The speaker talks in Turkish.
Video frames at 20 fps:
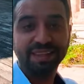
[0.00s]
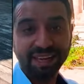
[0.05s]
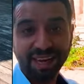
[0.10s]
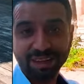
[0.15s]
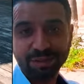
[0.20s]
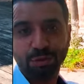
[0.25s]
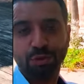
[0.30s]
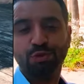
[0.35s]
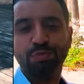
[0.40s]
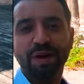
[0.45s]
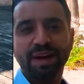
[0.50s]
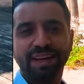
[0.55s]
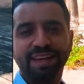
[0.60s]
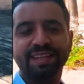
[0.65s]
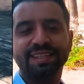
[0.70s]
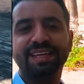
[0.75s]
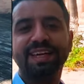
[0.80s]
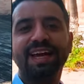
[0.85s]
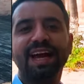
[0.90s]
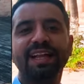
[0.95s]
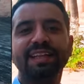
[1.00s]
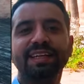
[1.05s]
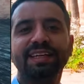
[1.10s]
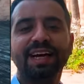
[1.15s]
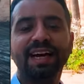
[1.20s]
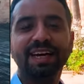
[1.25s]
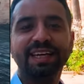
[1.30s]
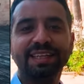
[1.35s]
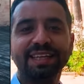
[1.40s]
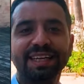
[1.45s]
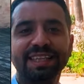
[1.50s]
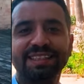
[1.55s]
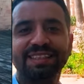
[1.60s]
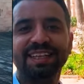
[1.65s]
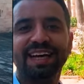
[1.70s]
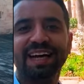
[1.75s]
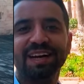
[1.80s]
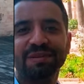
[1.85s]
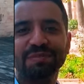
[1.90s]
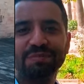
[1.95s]
Tarsus merkeze geldik
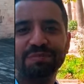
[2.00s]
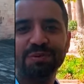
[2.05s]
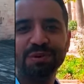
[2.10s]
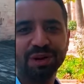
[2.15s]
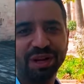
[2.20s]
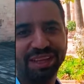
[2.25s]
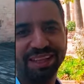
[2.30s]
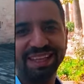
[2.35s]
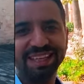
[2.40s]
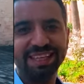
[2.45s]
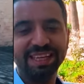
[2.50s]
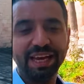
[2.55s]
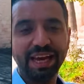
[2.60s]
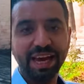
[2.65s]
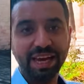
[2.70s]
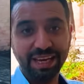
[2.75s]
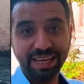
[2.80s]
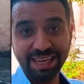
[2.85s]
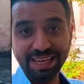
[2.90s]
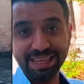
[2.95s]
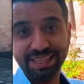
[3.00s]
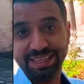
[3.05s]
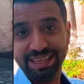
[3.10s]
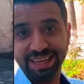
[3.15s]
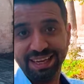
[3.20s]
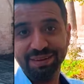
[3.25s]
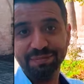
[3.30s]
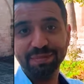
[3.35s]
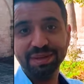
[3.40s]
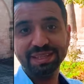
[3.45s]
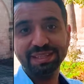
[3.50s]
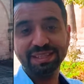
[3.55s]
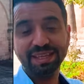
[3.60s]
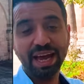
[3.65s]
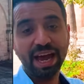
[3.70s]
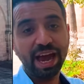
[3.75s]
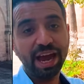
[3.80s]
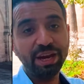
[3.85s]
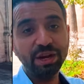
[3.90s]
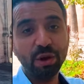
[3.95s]
arkadaşlar. Buradaki ilk yerimiz
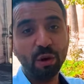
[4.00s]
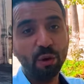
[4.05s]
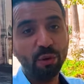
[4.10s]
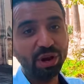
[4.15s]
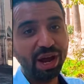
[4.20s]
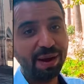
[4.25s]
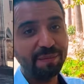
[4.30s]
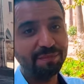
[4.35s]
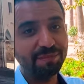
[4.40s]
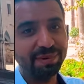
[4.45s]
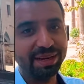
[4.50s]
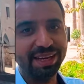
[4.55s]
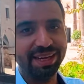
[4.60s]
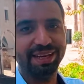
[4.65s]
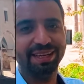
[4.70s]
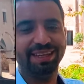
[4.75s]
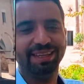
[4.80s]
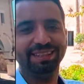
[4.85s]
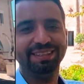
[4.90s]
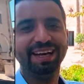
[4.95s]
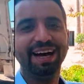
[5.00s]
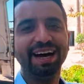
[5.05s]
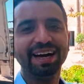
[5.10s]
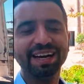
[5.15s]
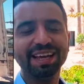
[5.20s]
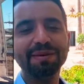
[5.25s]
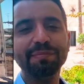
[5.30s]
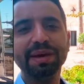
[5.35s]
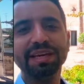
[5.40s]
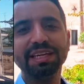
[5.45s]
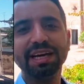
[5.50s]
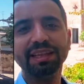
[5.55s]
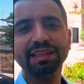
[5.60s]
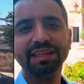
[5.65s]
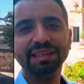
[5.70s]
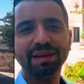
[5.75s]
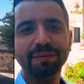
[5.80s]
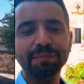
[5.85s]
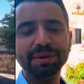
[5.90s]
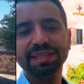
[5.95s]
en önemli tarihi
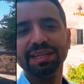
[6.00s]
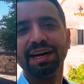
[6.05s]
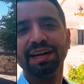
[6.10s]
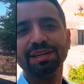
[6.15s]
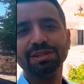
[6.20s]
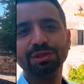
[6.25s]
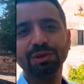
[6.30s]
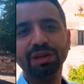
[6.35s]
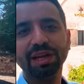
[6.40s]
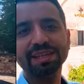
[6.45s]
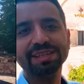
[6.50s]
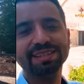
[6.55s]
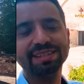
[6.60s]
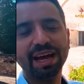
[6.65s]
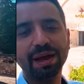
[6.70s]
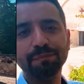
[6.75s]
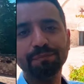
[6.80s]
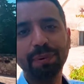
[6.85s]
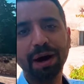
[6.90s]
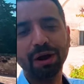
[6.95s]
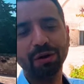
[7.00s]
mekanlardan bir tanesi olan St.